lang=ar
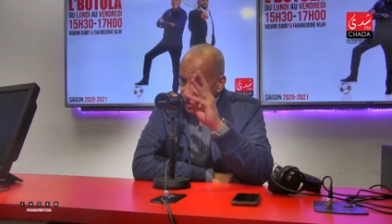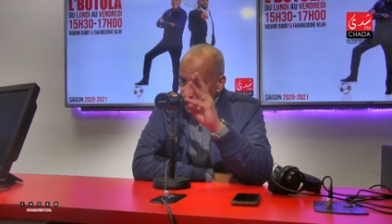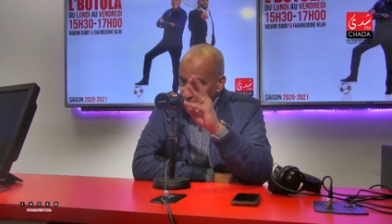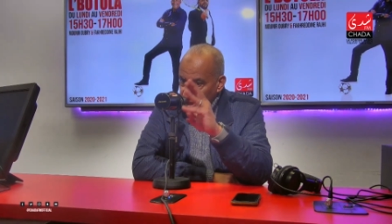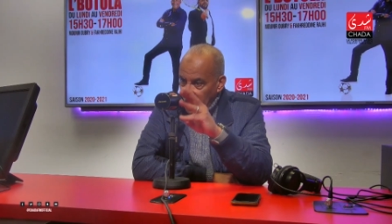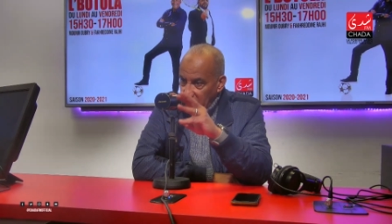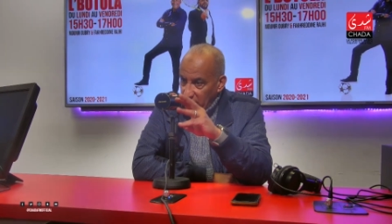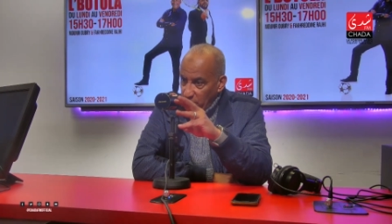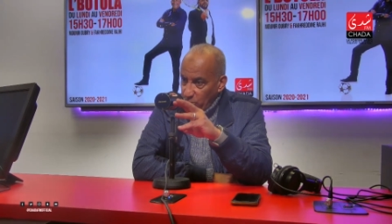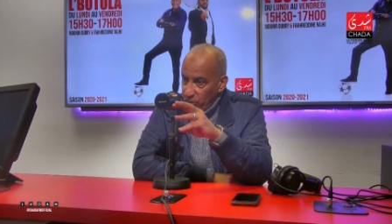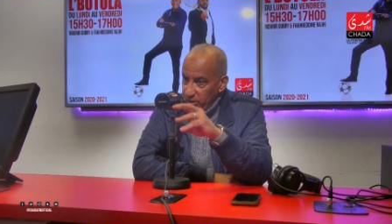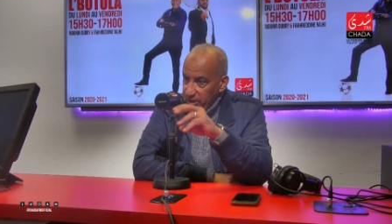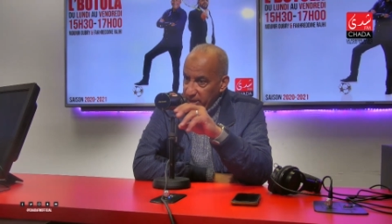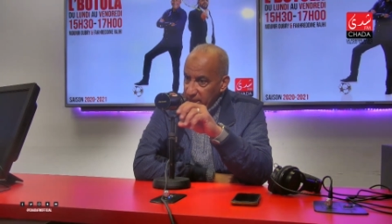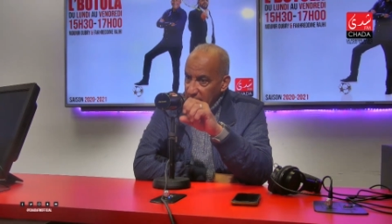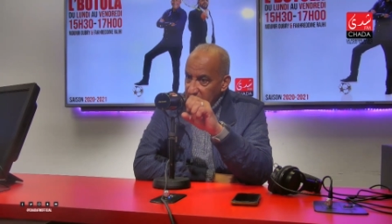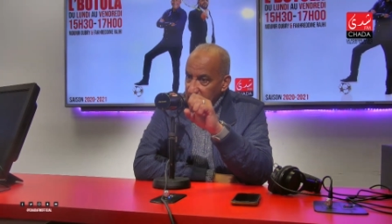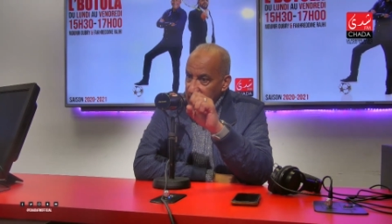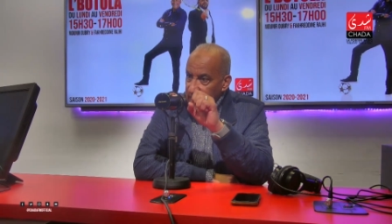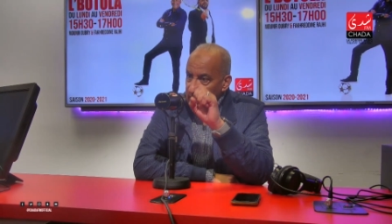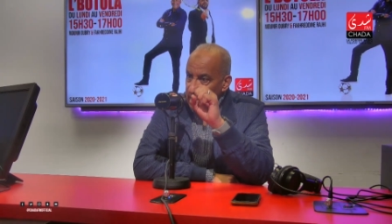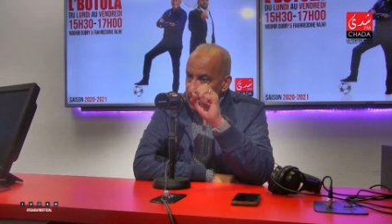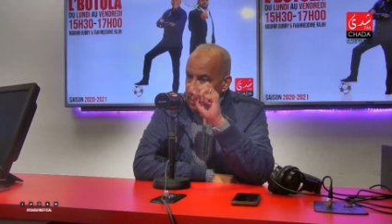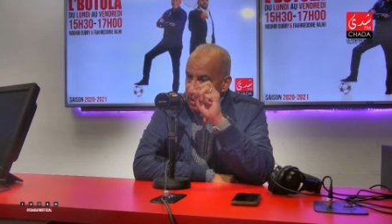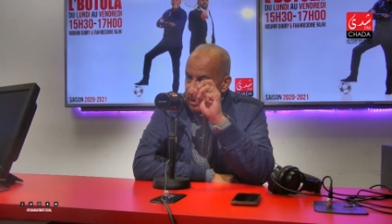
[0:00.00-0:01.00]
رجع
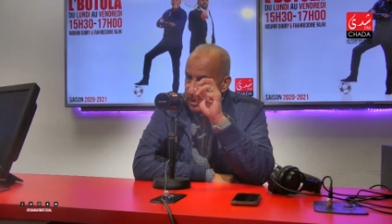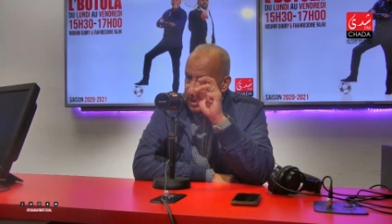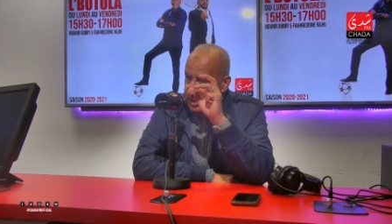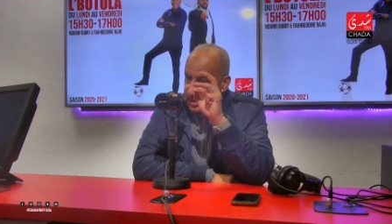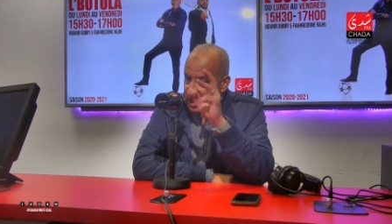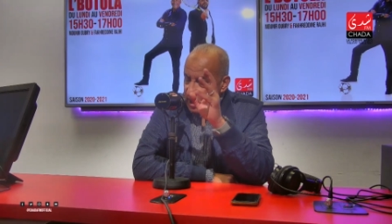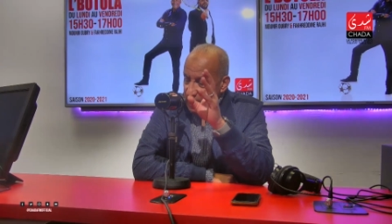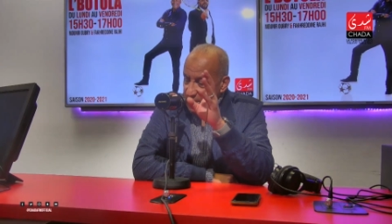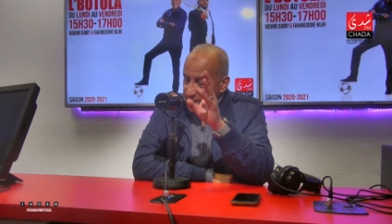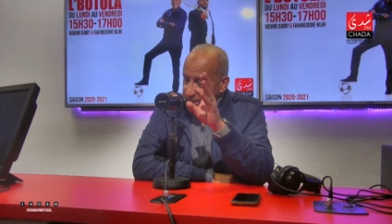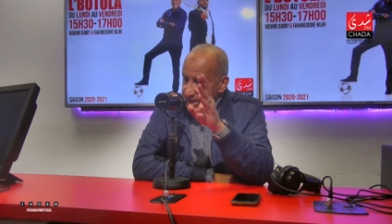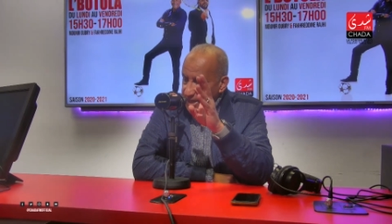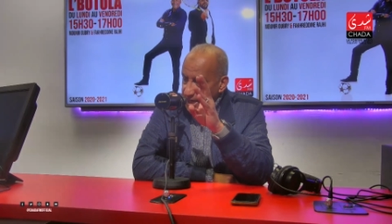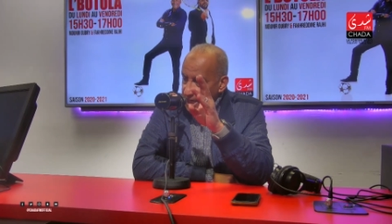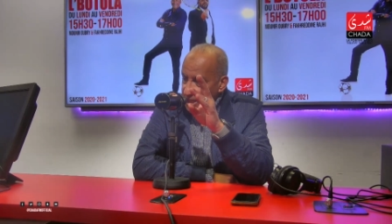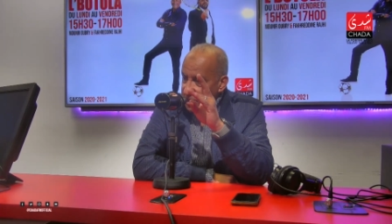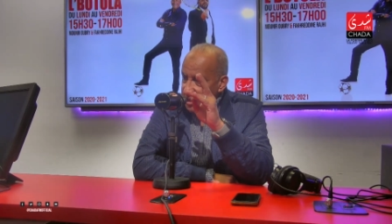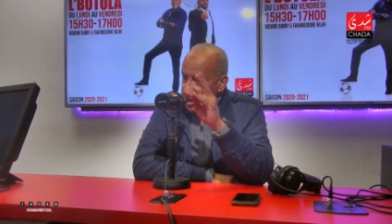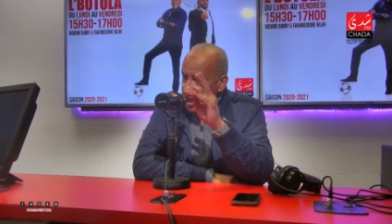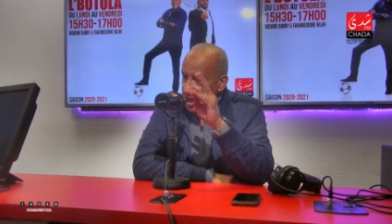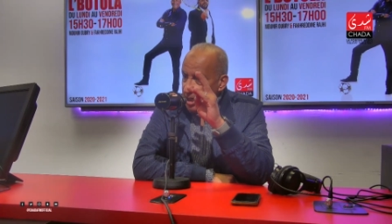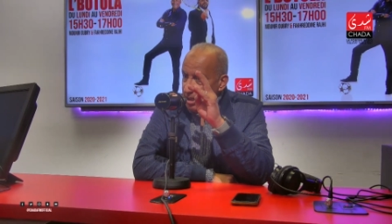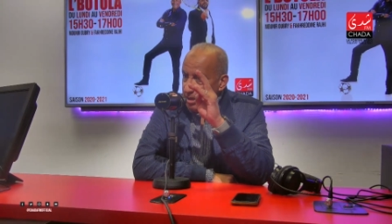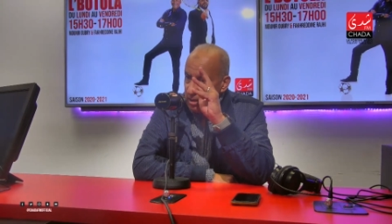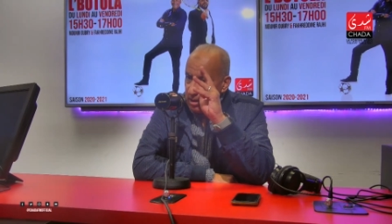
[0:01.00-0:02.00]
للوداد رجع
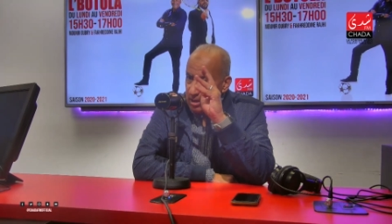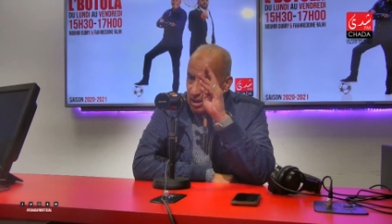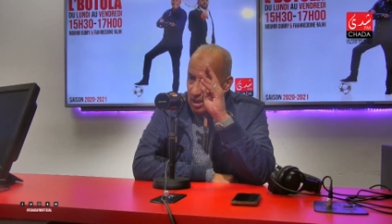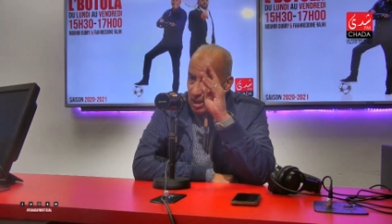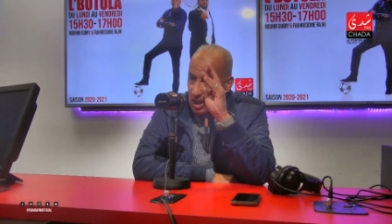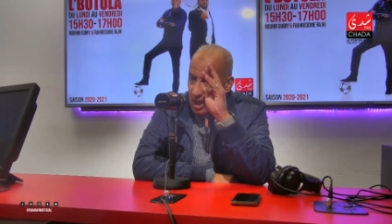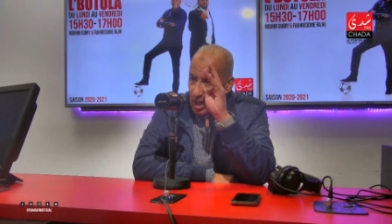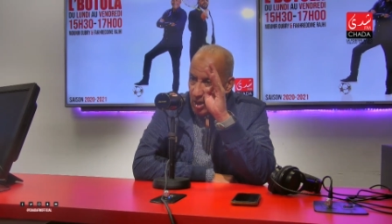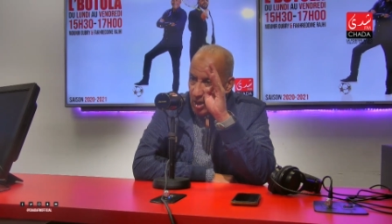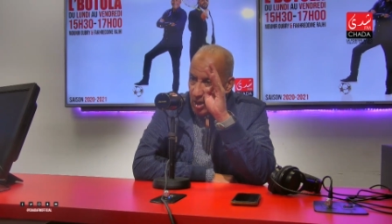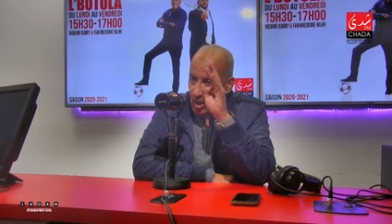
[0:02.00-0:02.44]
للرجاء